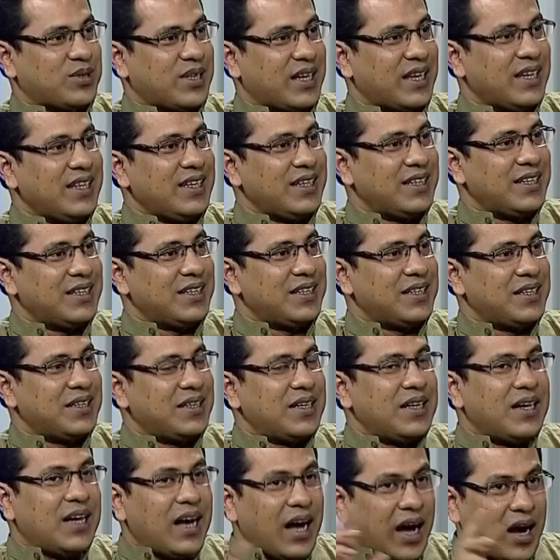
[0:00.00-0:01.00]
কোথায়
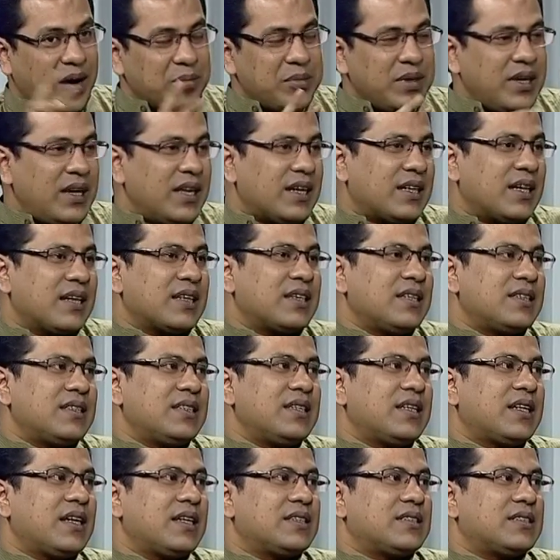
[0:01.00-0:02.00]
আমি লেখার
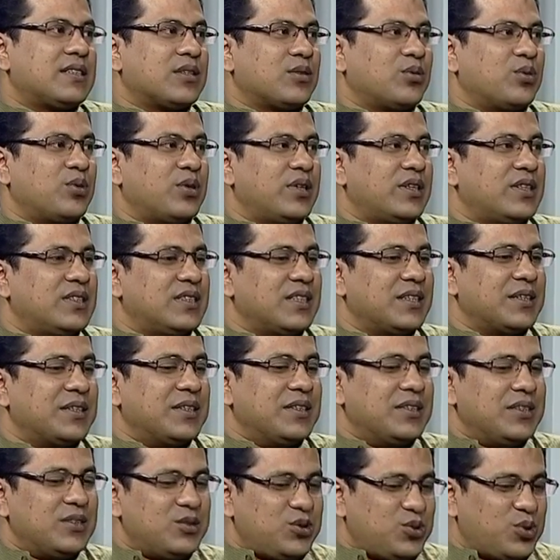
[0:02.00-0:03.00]
ক্ষেত্রে এই কাজটা করি যে
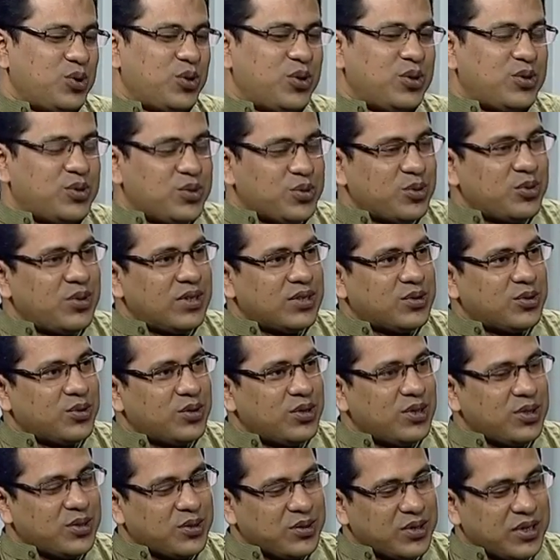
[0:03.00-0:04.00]
চরিত্রগুলো
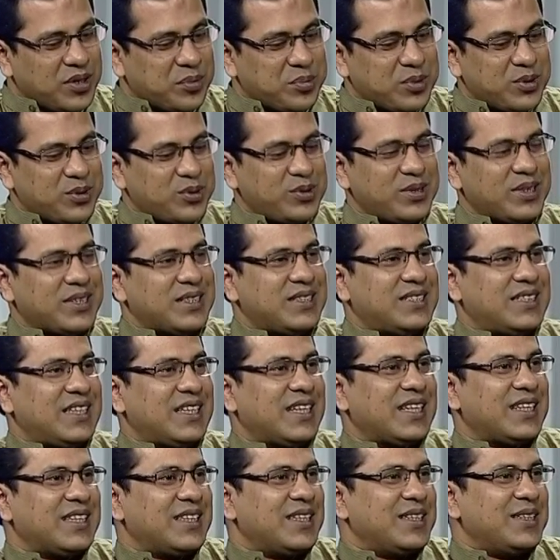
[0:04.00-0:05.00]
তৈরি করে এরপরে ওদেরকে
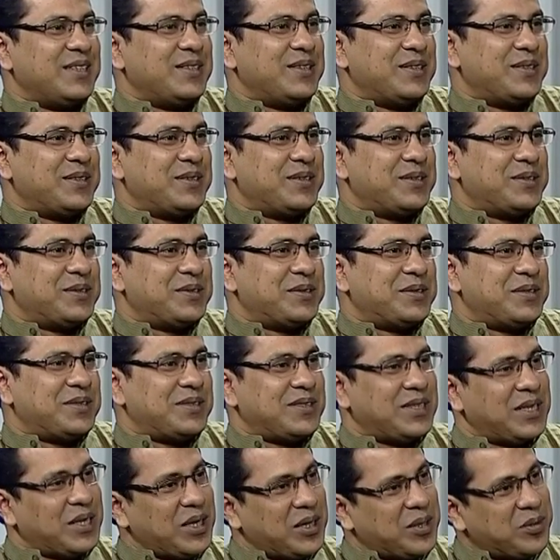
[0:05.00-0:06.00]
ছেড়ে দেই
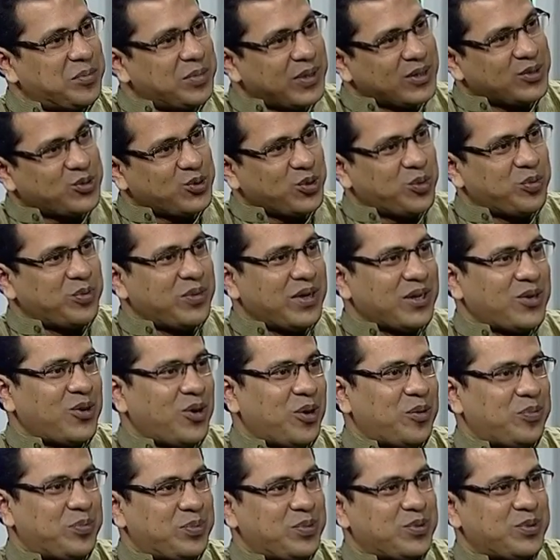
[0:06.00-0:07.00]
যে এইবার তোমরা
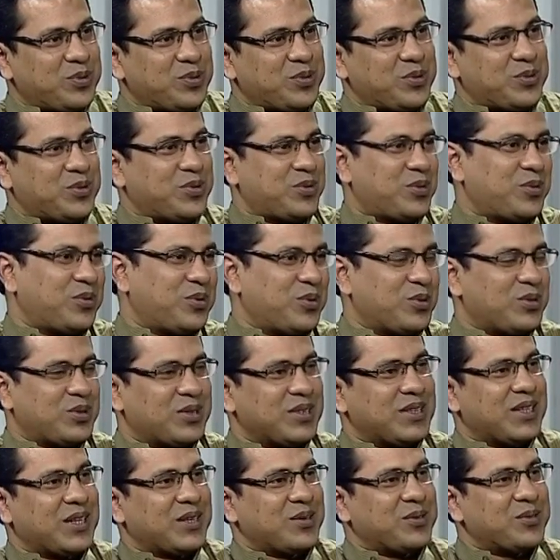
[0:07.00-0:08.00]
গল্প
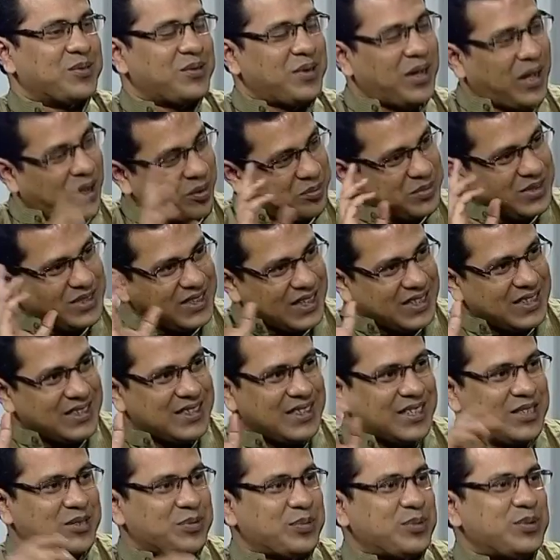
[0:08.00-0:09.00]
করতে থাকো আমি জানি
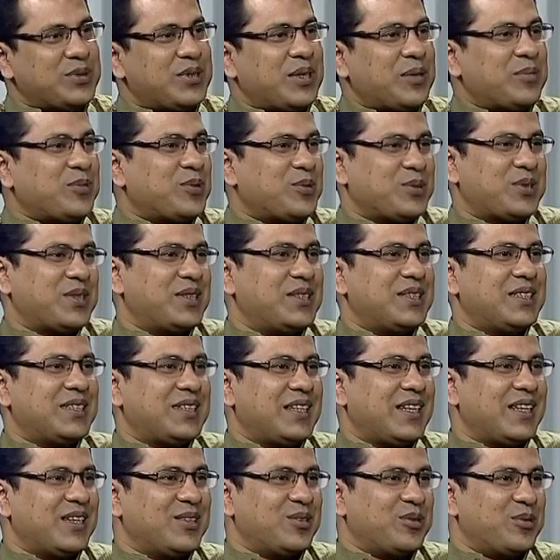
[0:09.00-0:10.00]
শেষ মুহূর্তে আমি কোথায় যে
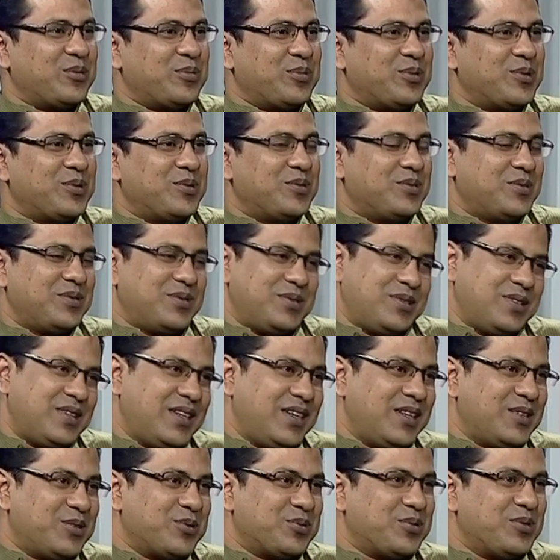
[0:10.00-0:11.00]
টেনে ধরবো
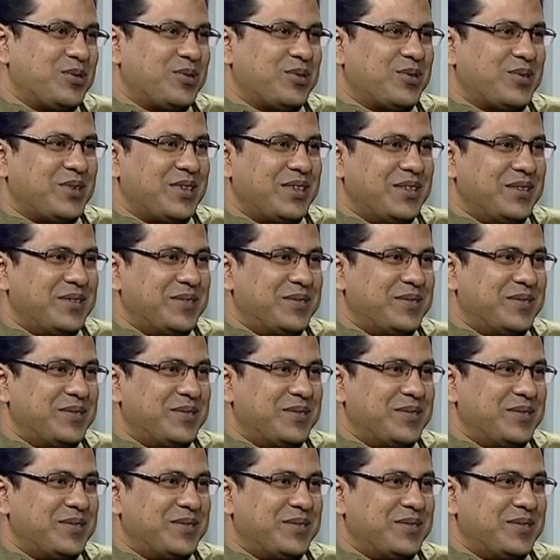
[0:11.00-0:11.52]
এটুকুই করি